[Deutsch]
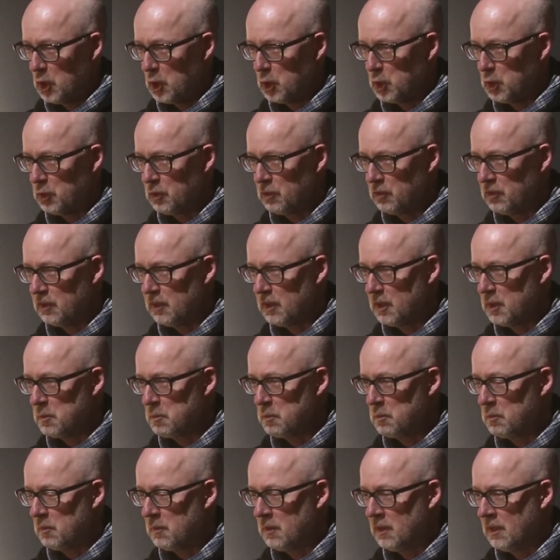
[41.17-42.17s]
Und
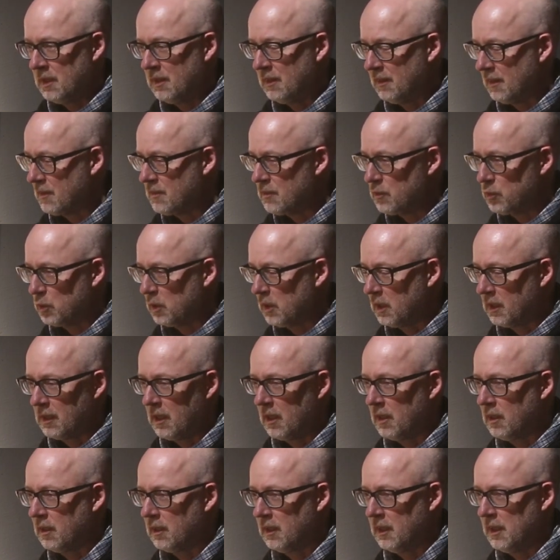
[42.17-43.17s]
ähm, das zu einer
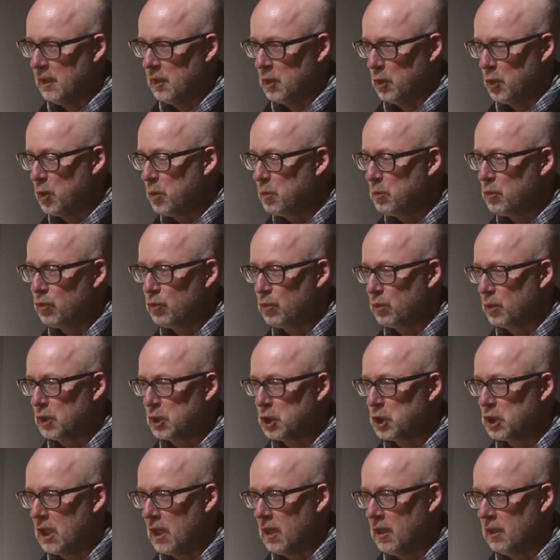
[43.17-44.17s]
Galerie
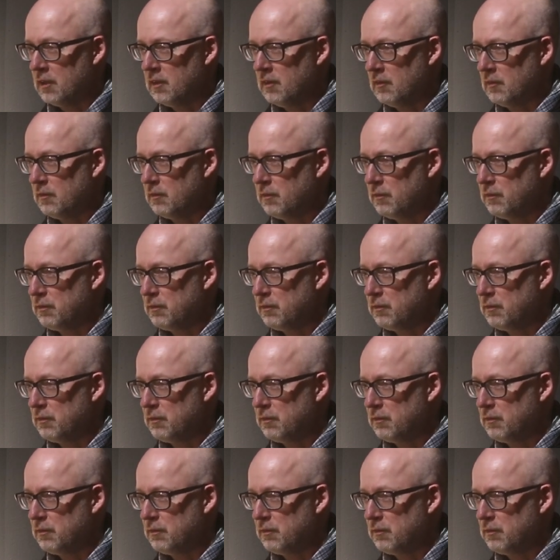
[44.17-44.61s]
umzugestalten,